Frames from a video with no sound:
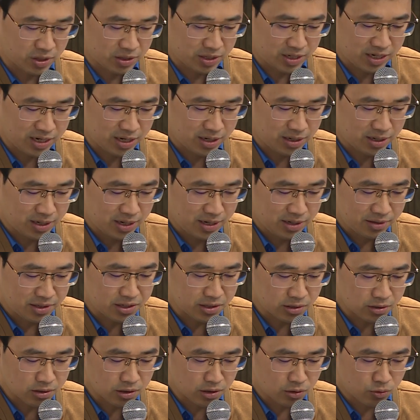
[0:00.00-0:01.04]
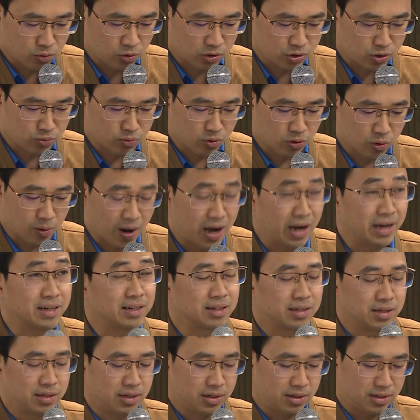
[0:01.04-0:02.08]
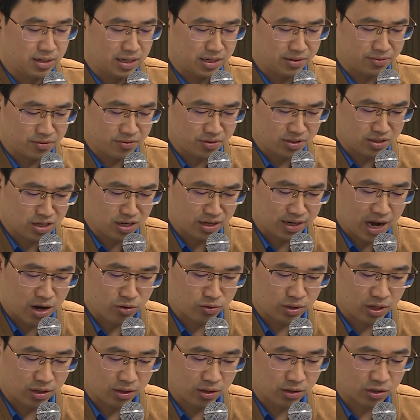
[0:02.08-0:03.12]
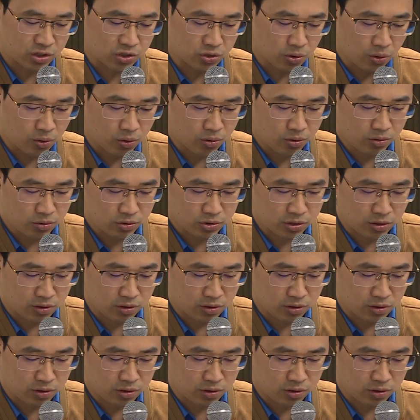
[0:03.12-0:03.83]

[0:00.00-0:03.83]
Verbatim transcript: hội cần quan tâm tổ chức các hoạt động, chương trình cải thiện đời sống văn hóa tinh thần cho người lao